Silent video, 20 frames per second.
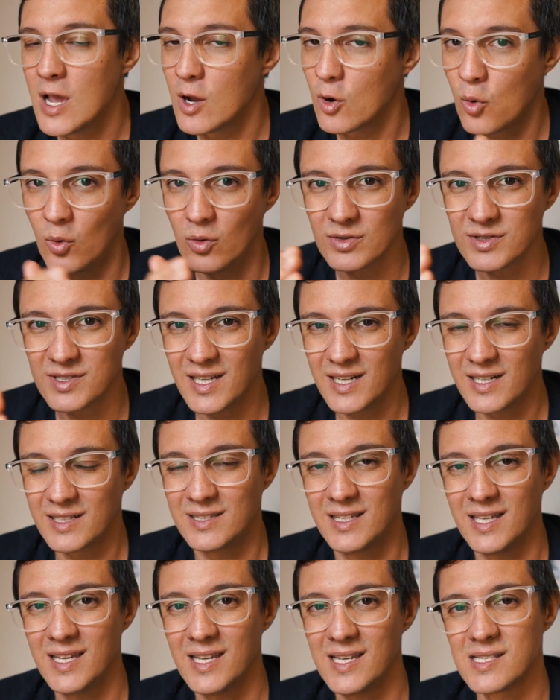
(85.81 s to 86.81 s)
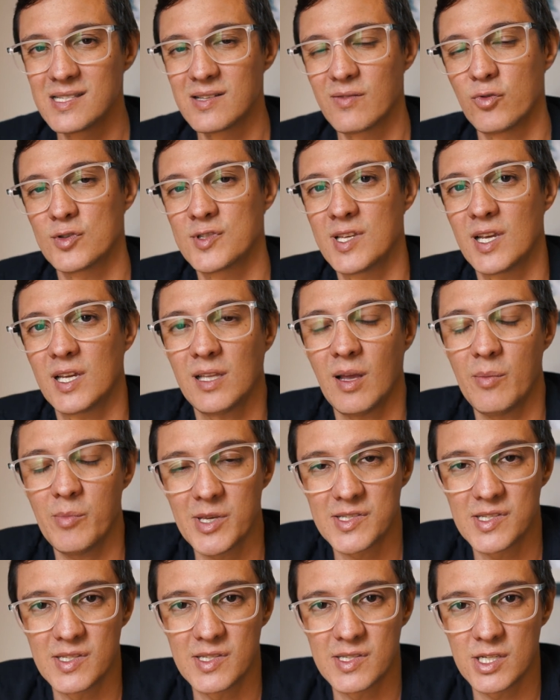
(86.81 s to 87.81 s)
Com certeza você que está me
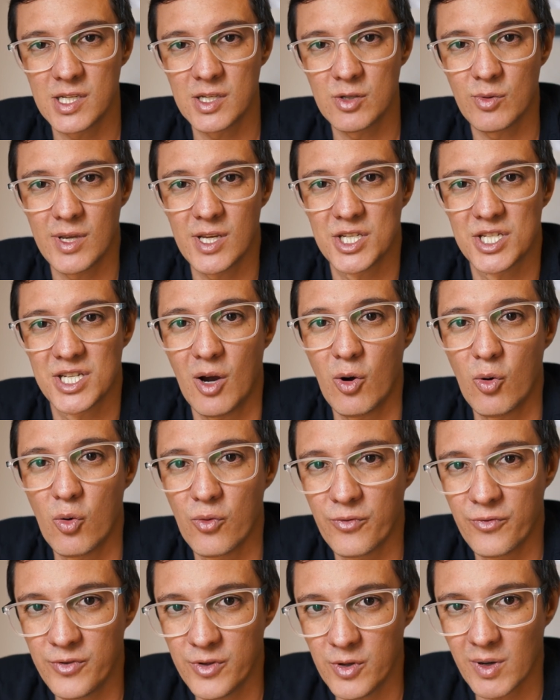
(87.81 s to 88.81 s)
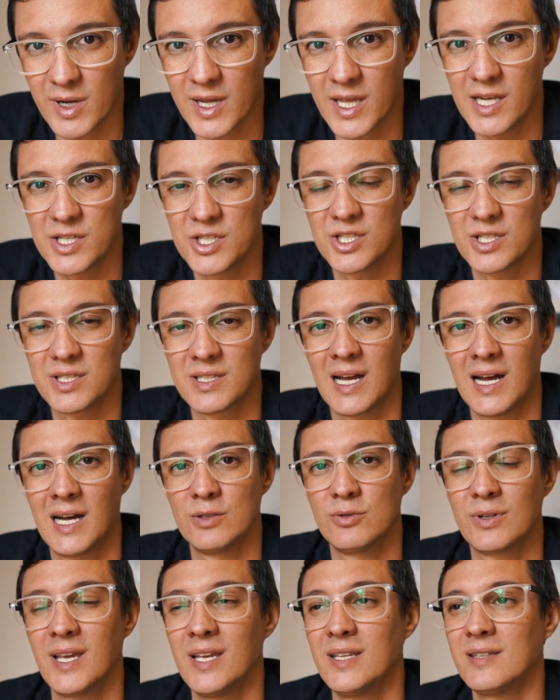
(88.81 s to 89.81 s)
assistindo aí já ouviu aquele
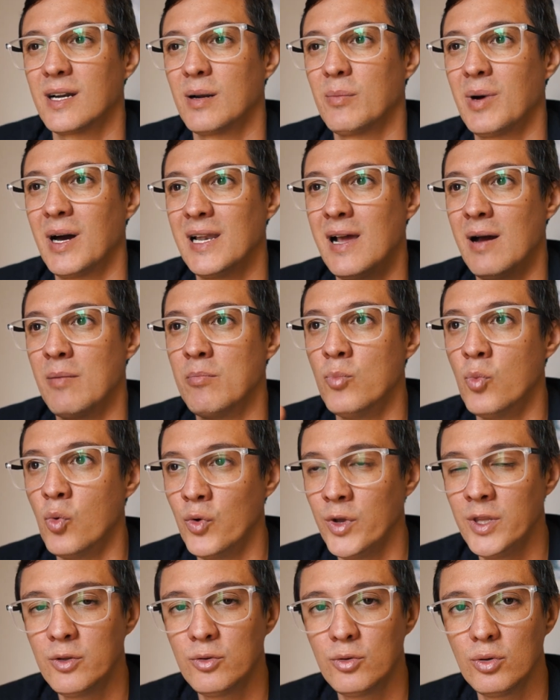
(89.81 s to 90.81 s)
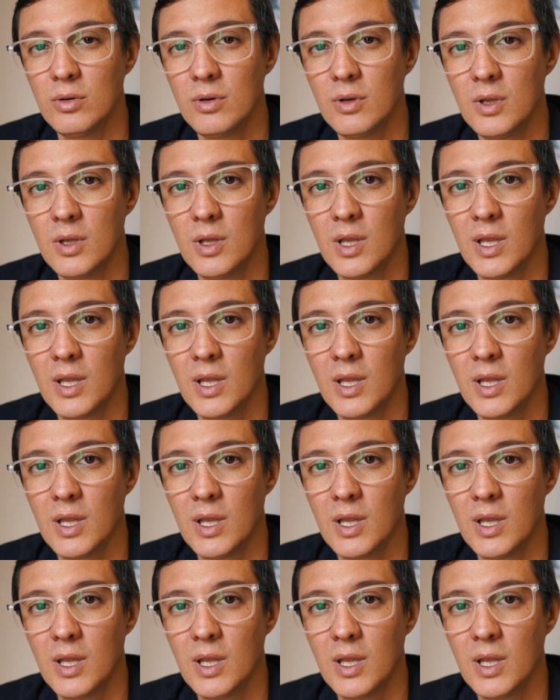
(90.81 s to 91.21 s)
ditado: quem trabalha muito